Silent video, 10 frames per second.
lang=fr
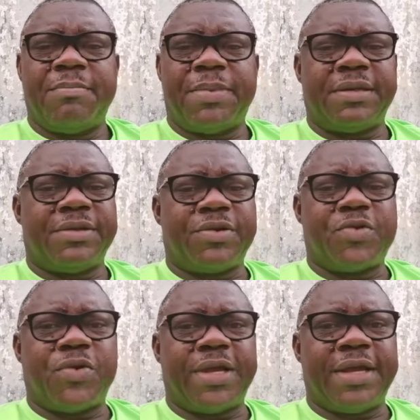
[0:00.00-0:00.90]
peine de
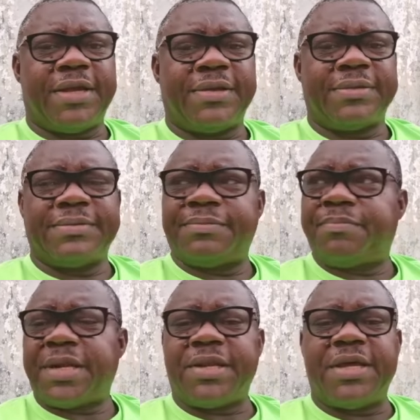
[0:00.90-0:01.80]
colère,
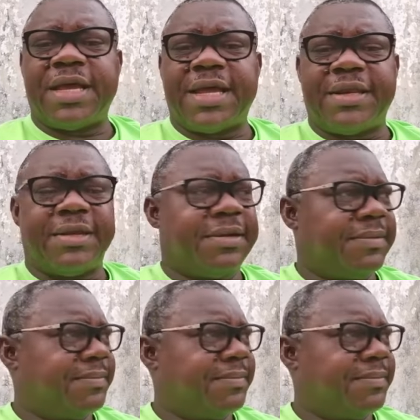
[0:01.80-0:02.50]
peine de haine